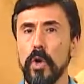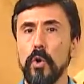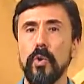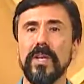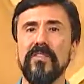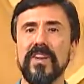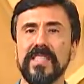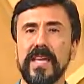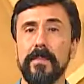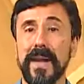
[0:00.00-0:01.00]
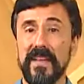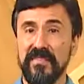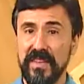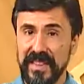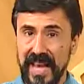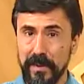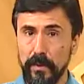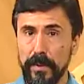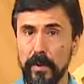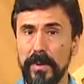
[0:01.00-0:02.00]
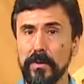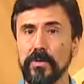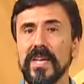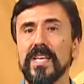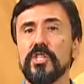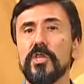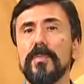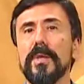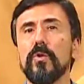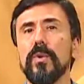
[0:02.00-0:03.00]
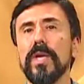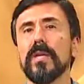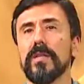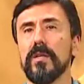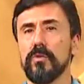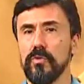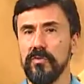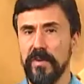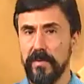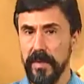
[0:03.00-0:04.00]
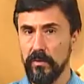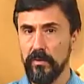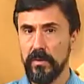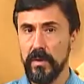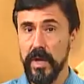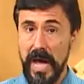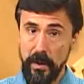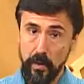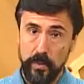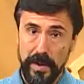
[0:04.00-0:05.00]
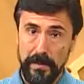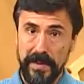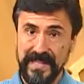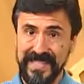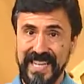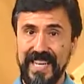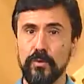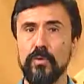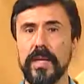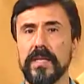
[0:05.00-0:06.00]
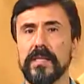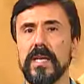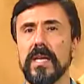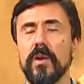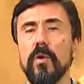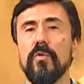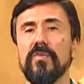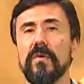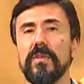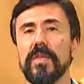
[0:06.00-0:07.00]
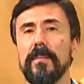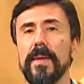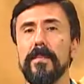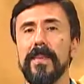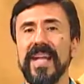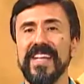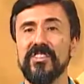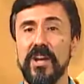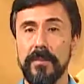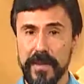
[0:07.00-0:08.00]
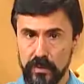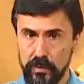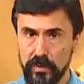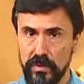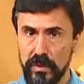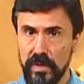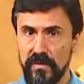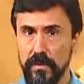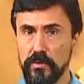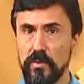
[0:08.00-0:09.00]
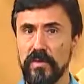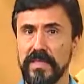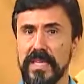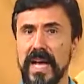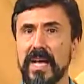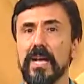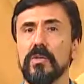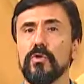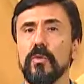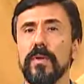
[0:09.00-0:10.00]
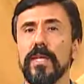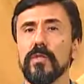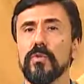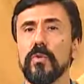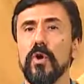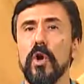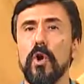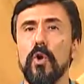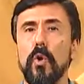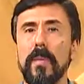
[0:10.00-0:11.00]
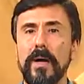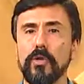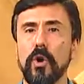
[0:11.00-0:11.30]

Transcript: O que fazer para evitar ou pelo menos diminuir tanto sofrimento? A culpa é apenas da natureza ou falta também planejamento? Vamos conversar sobre isso com o Major